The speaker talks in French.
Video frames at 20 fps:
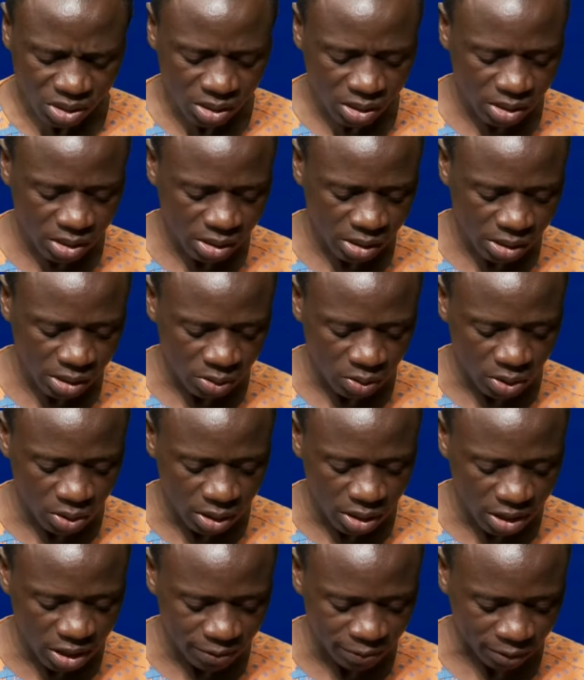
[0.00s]
le
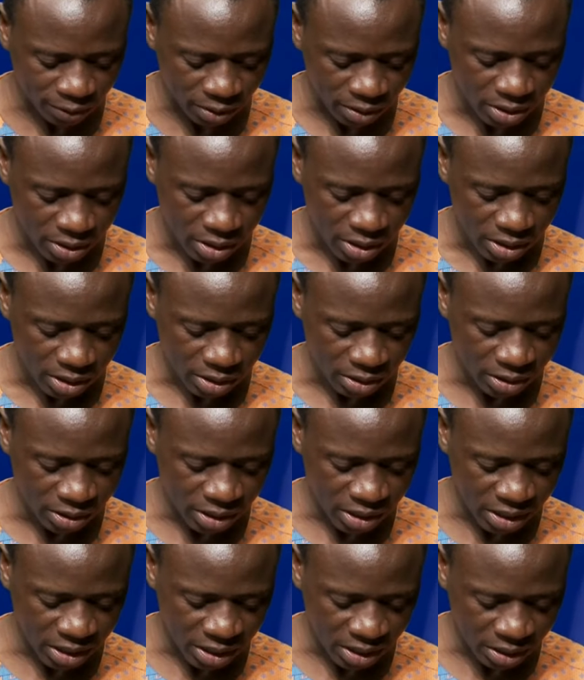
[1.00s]
livre
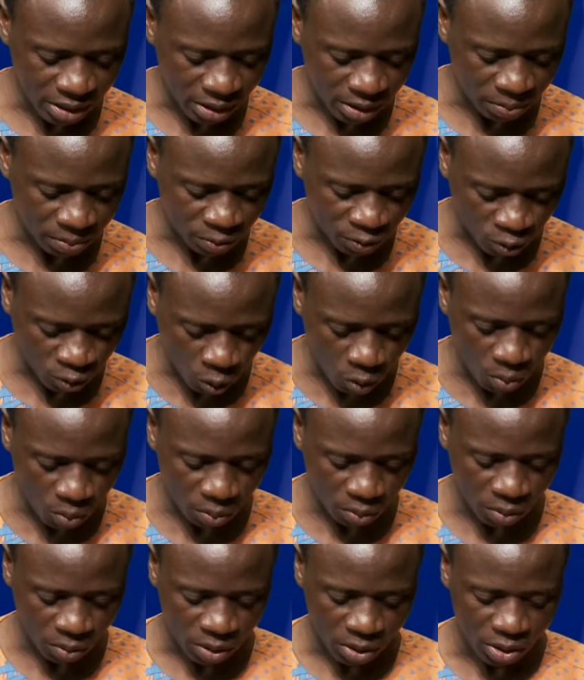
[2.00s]
des euh,
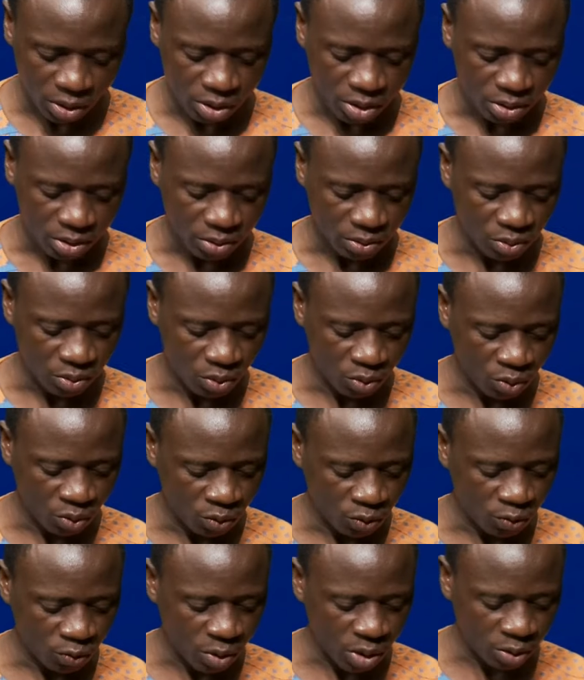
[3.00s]
psaumes,
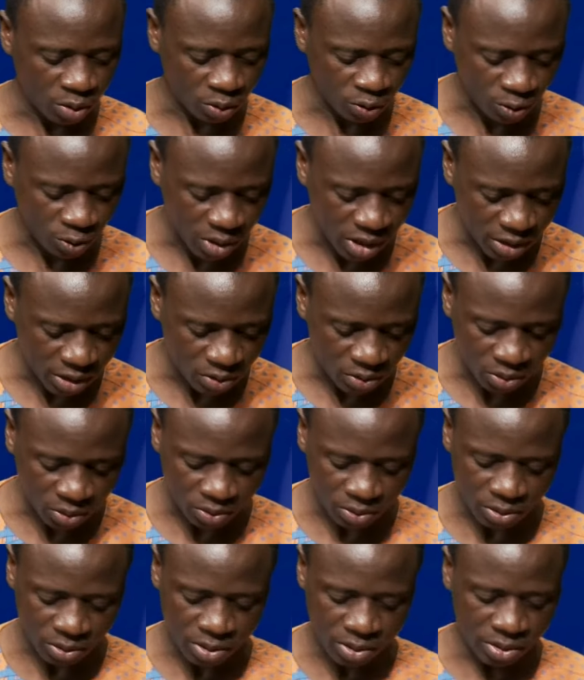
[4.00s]
nous voyons cela donc
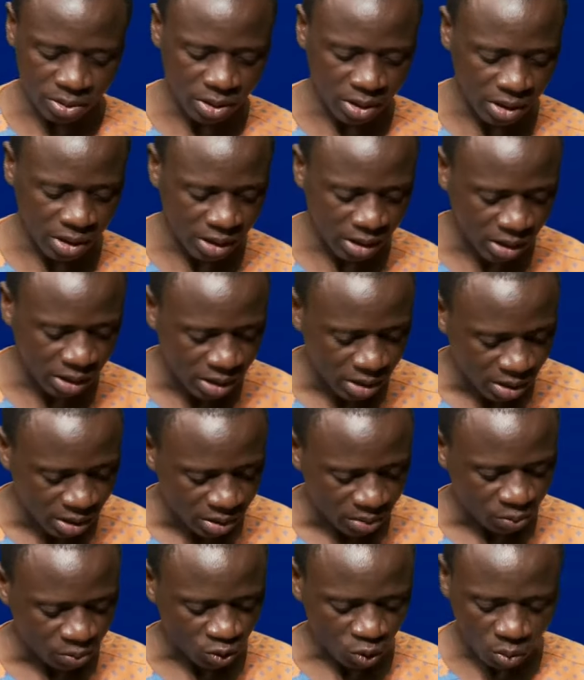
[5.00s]
dans
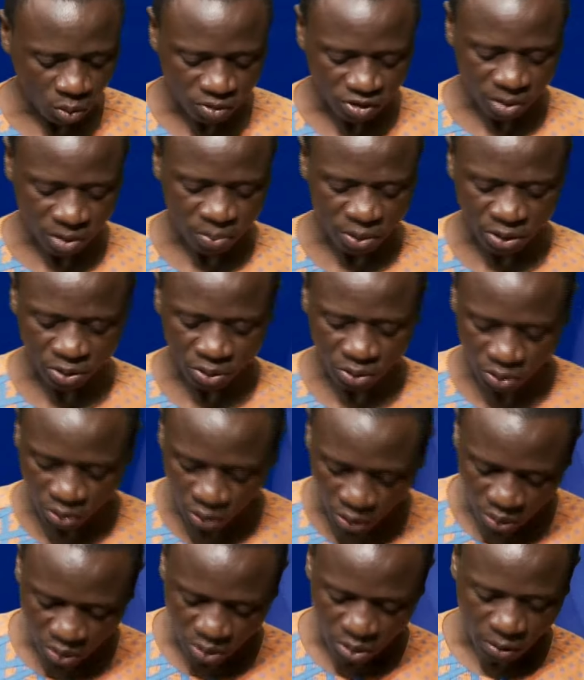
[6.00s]
psaume chapitre
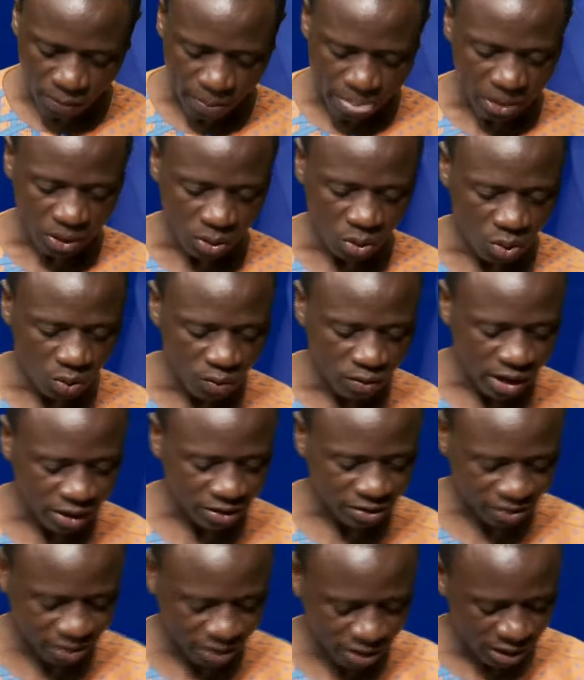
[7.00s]
2, le
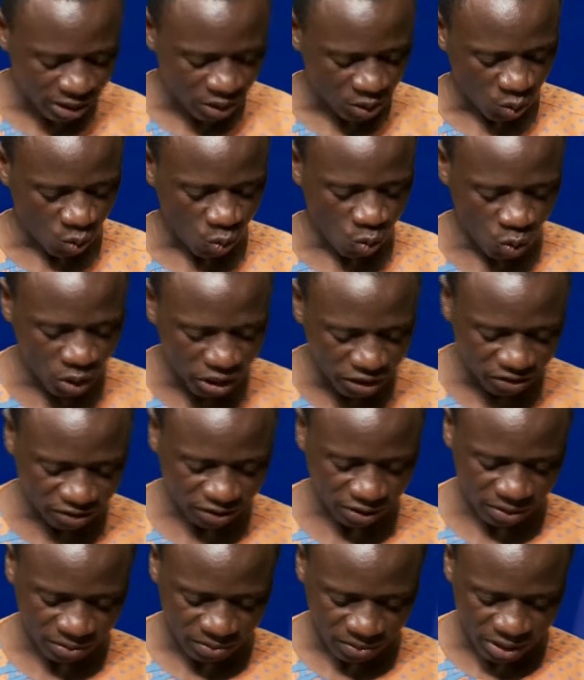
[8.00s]
verset
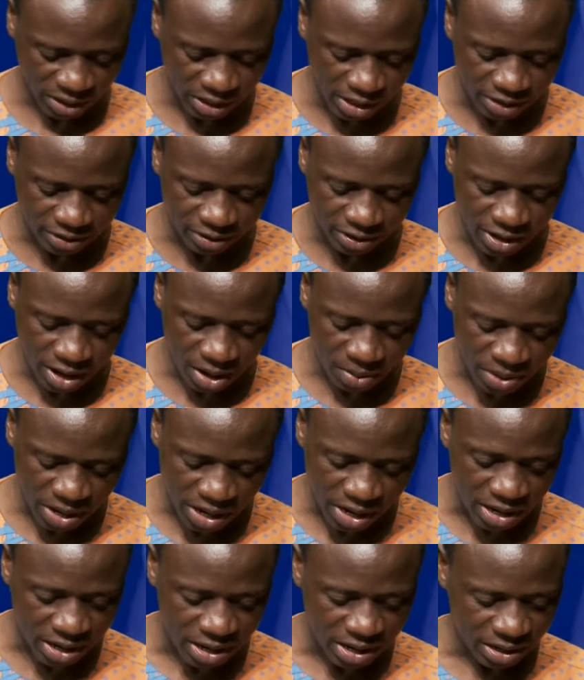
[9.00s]
8. Il est dit
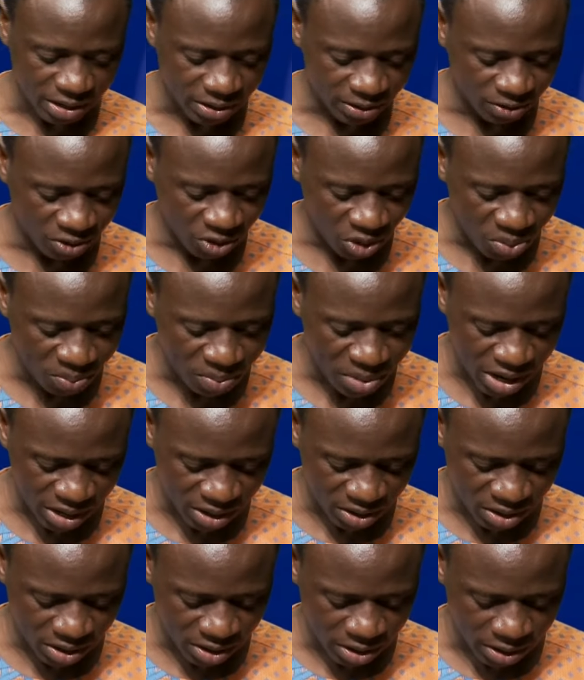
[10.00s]
là-bas,
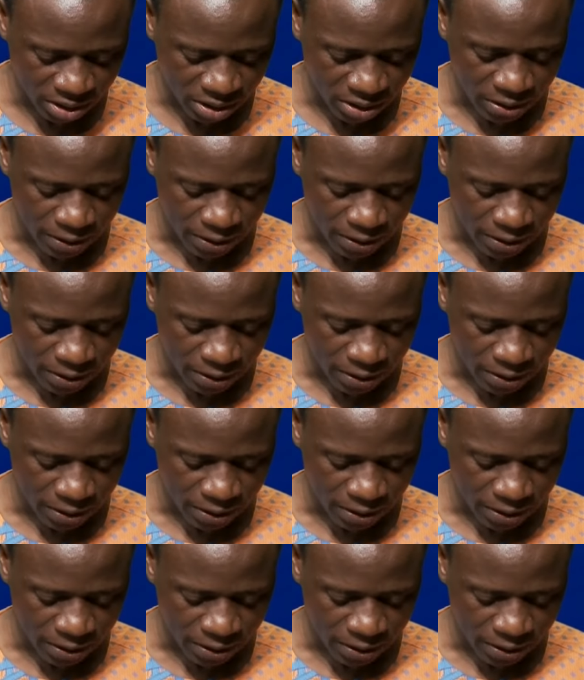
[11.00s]
demande